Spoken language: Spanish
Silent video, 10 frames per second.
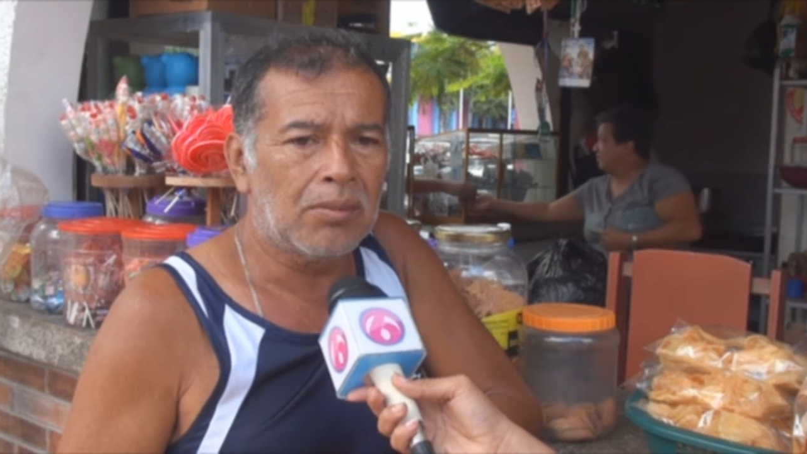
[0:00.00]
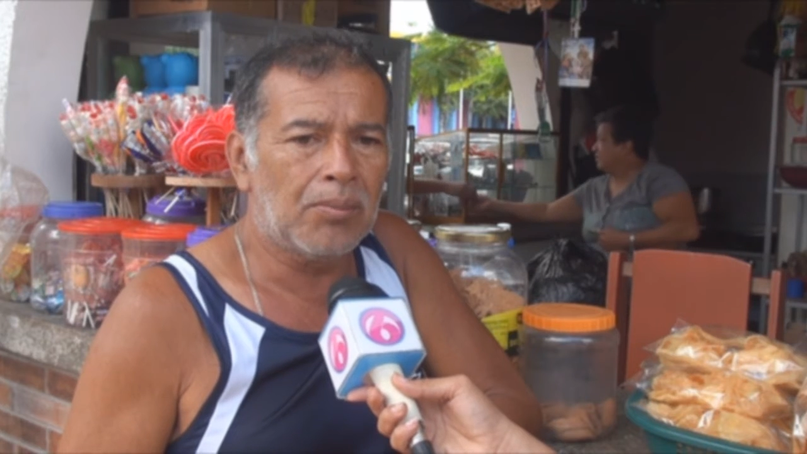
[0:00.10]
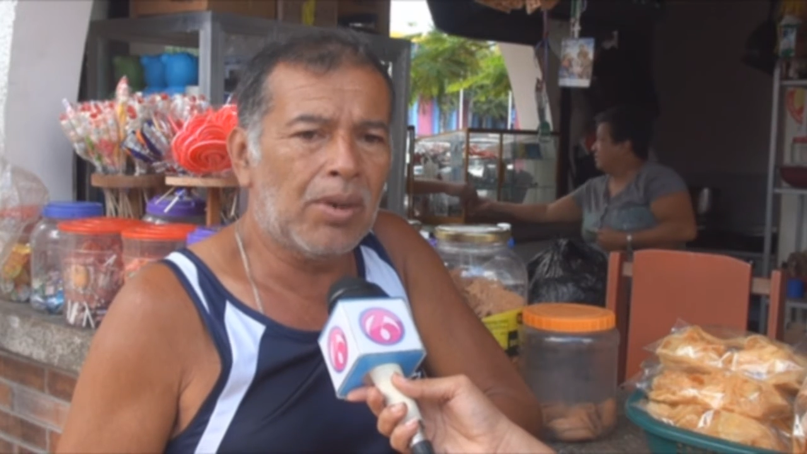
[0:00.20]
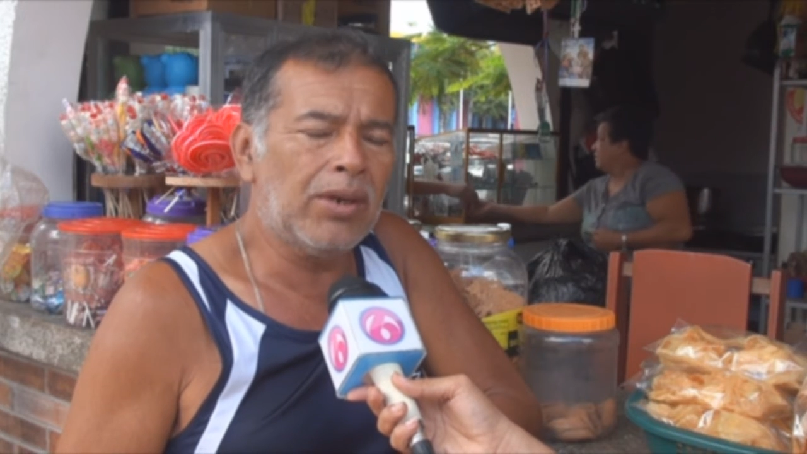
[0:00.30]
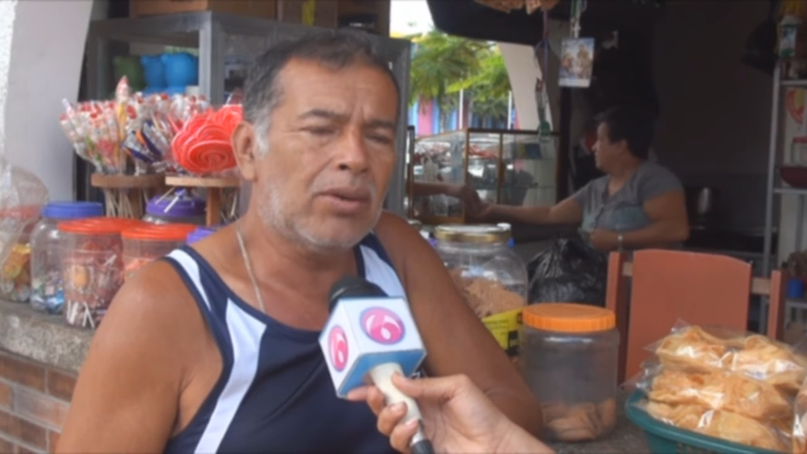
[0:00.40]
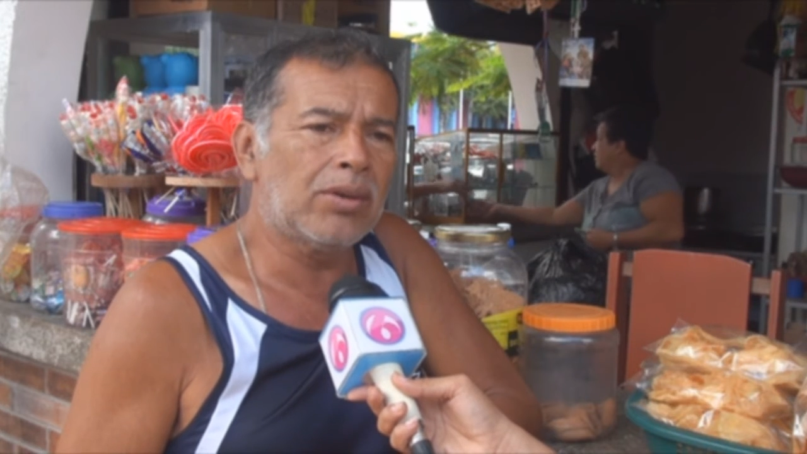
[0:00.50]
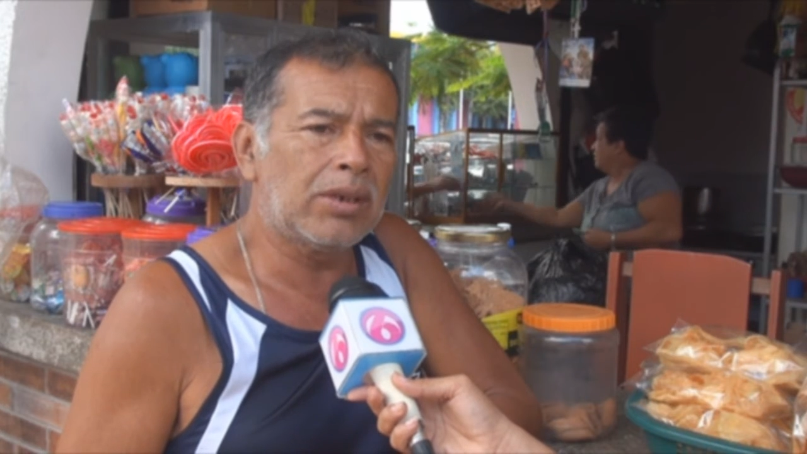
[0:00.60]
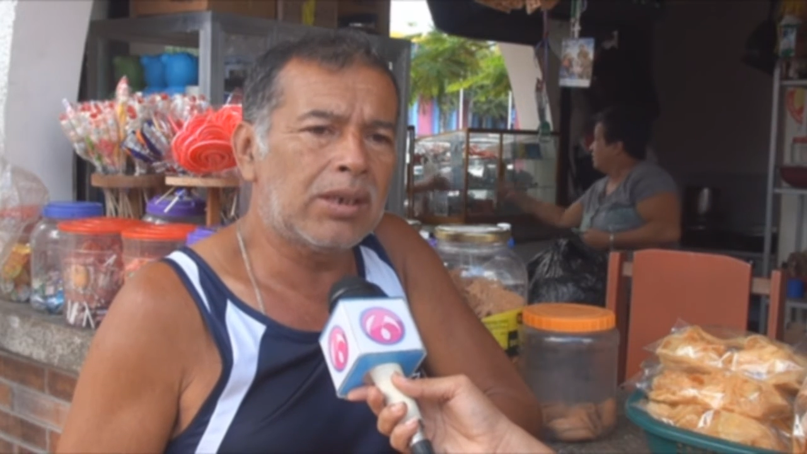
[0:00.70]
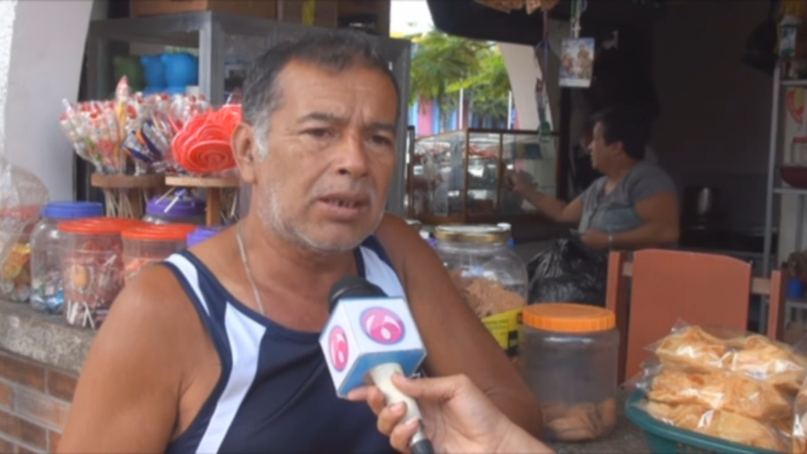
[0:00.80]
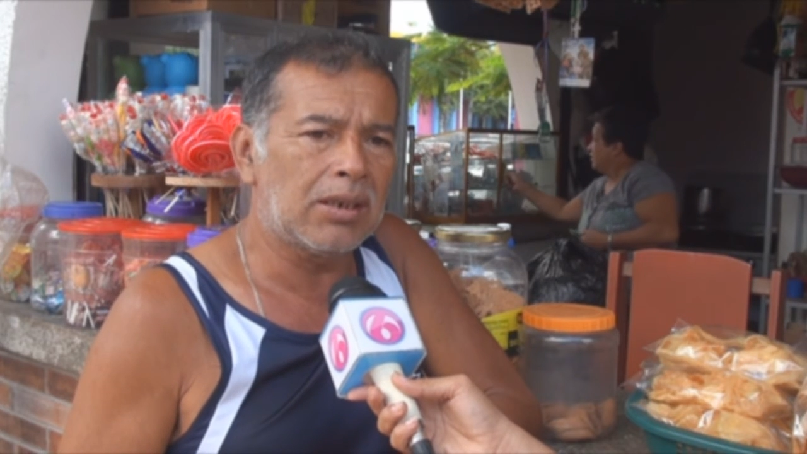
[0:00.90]
Bueno,
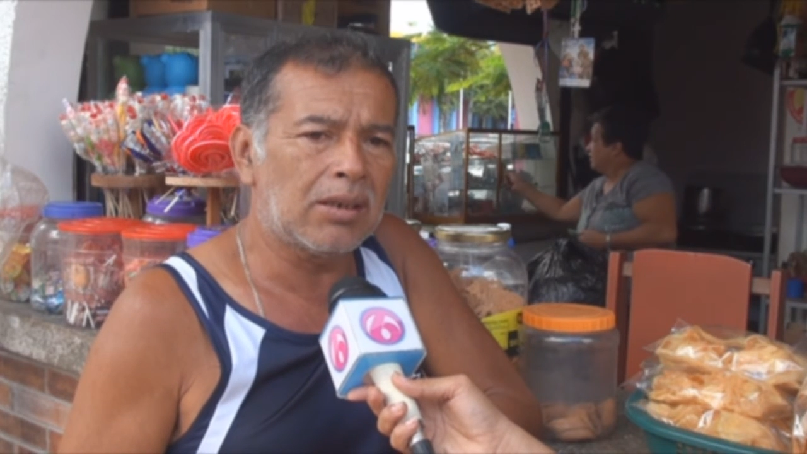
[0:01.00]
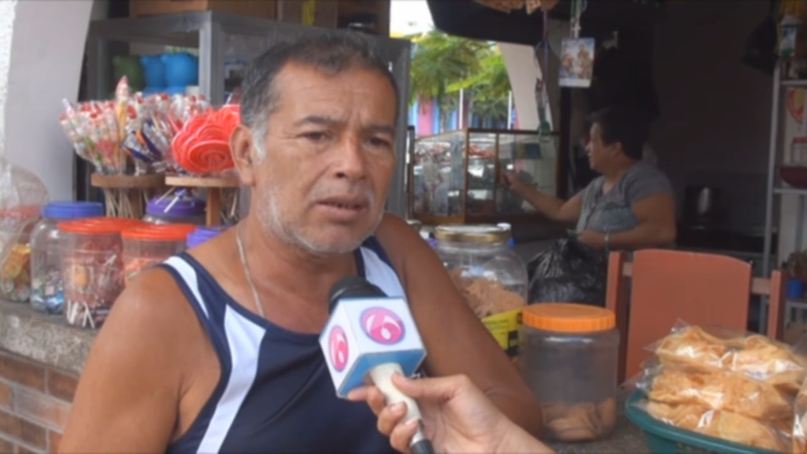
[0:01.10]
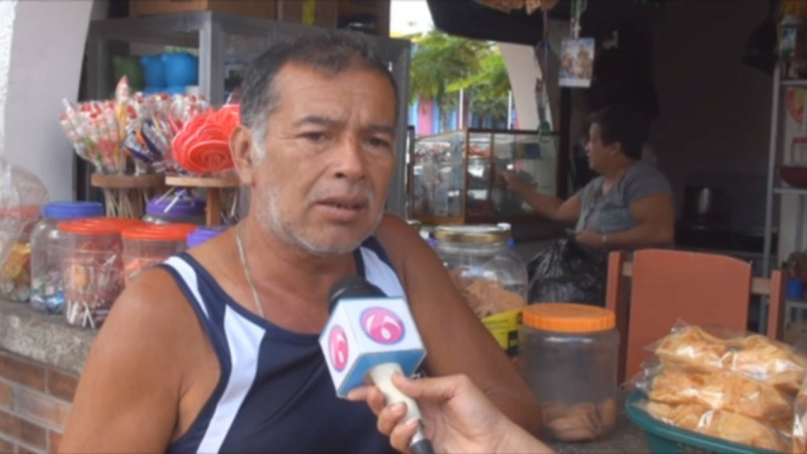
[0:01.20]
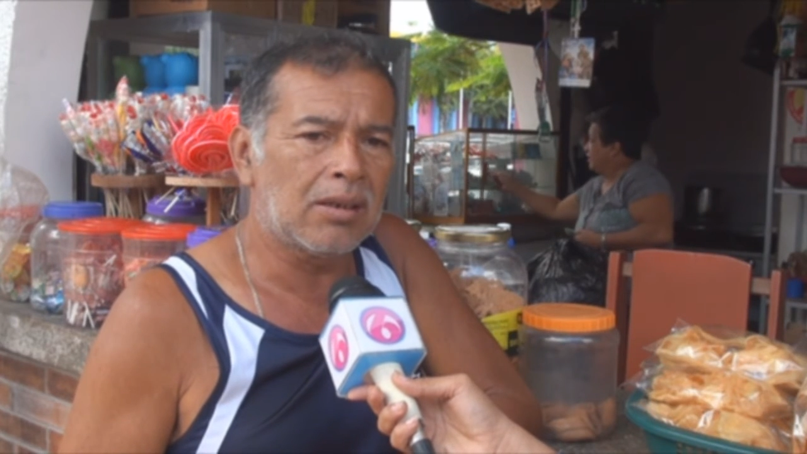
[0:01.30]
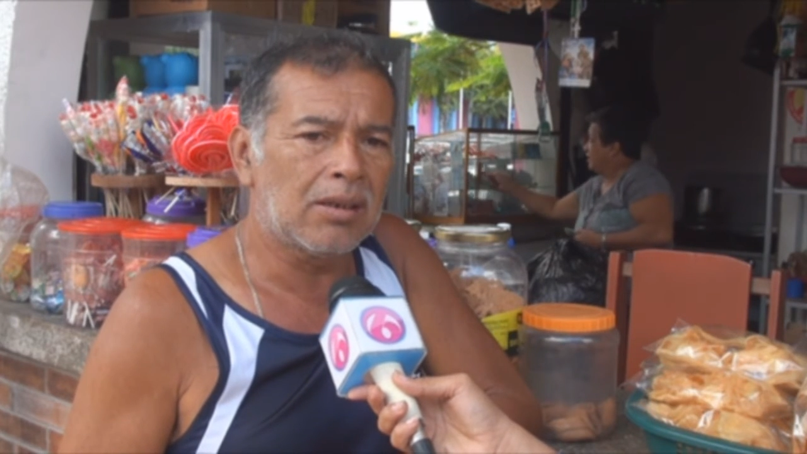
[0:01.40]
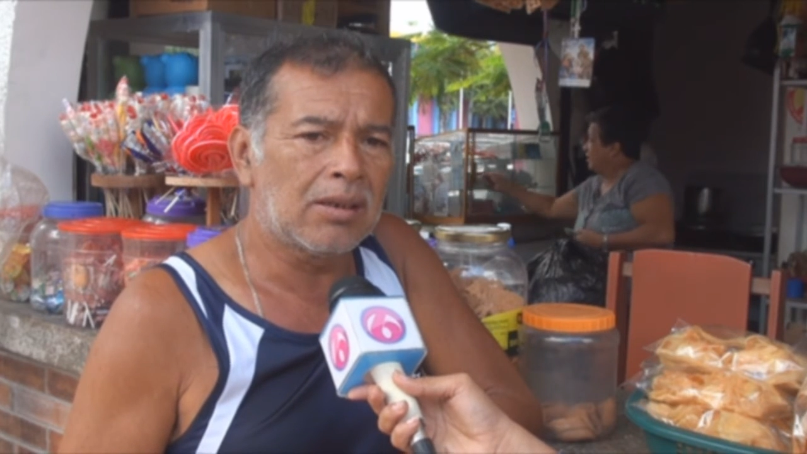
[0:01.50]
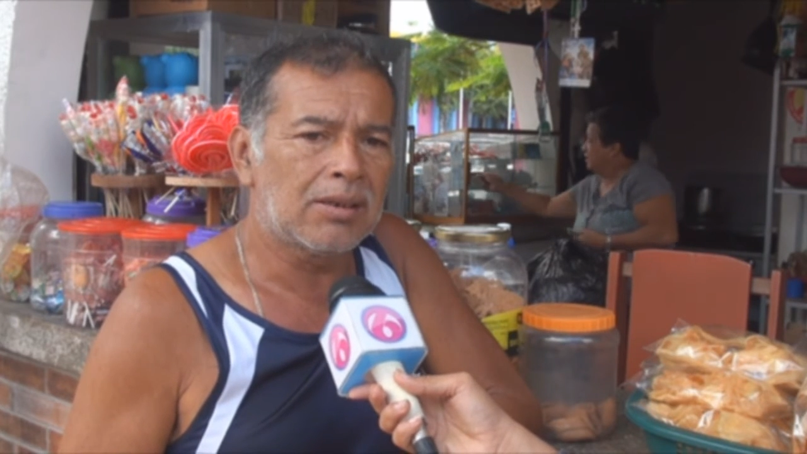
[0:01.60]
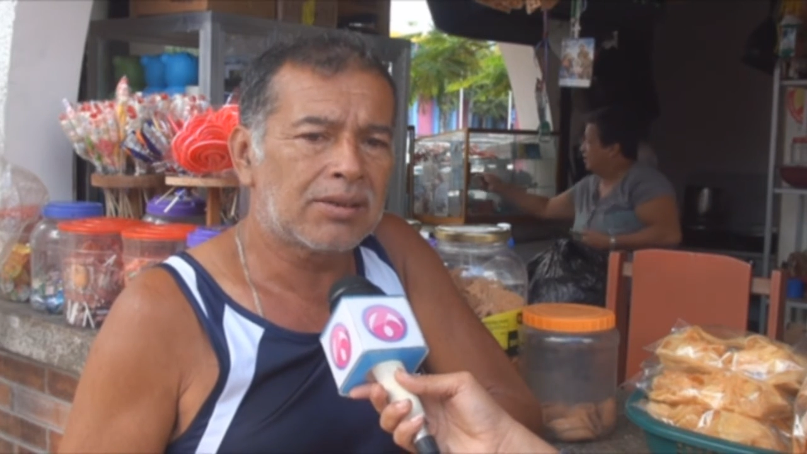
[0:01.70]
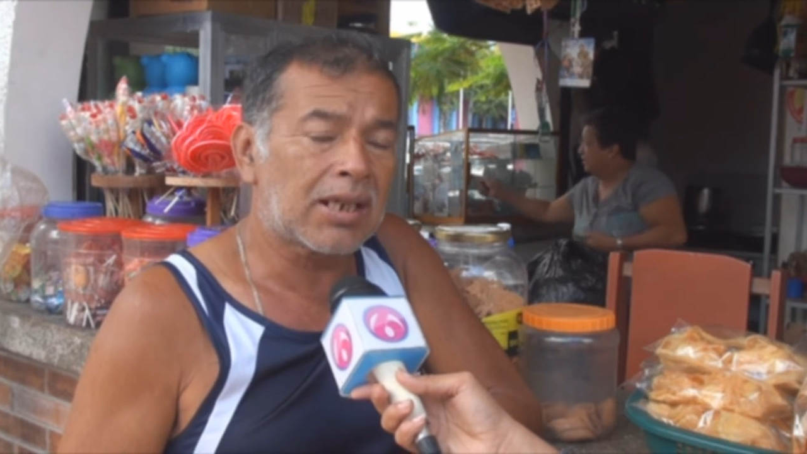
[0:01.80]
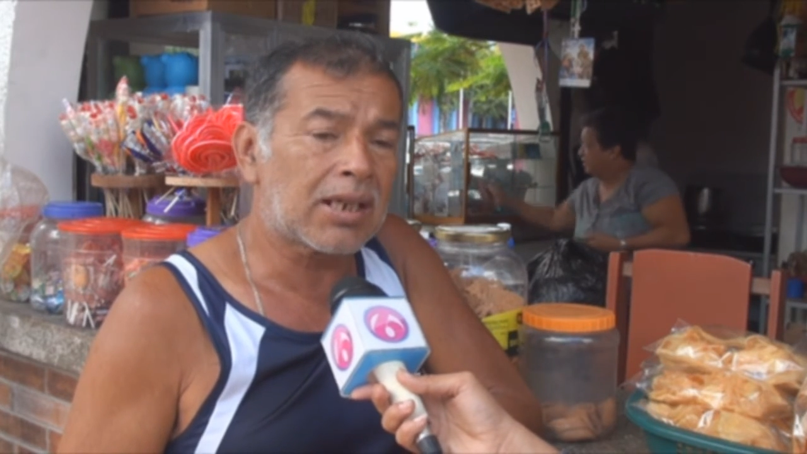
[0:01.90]
y
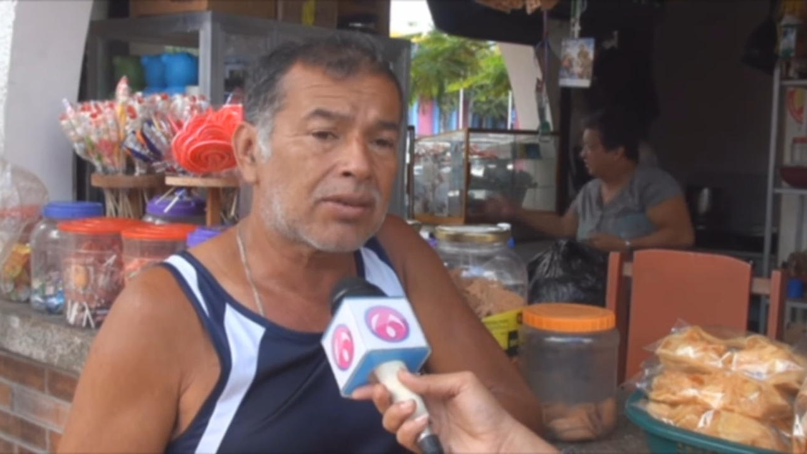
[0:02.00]
se